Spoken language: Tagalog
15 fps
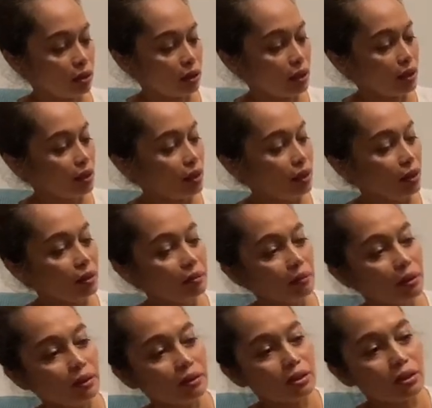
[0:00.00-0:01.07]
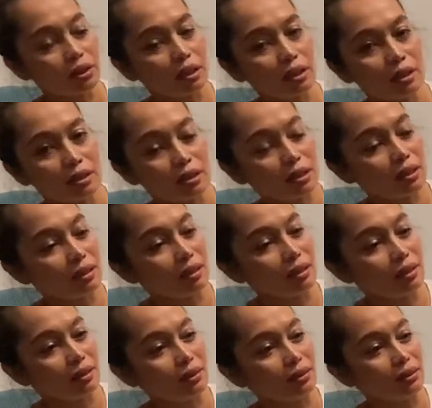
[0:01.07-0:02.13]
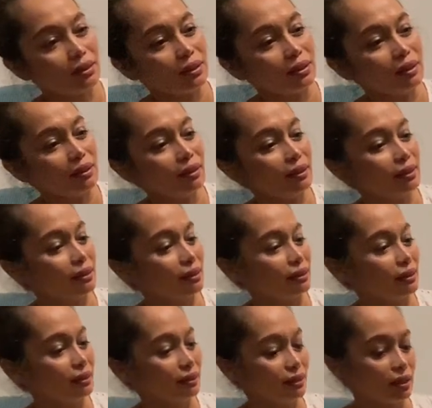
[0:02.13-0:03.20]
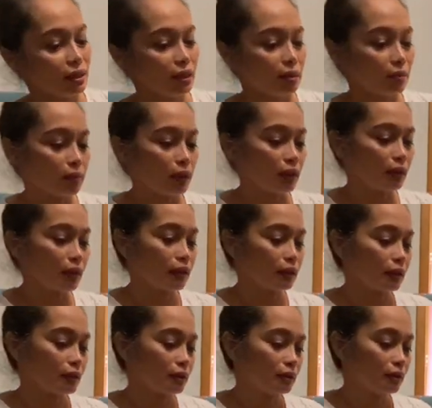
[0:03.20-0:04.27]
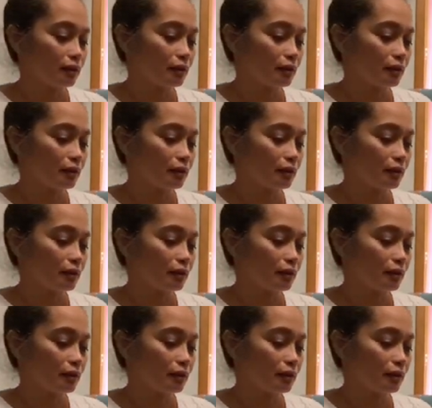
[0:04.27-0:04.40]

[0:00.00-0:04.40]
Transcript: Ayan, meron siyang screen doon. Balik natin.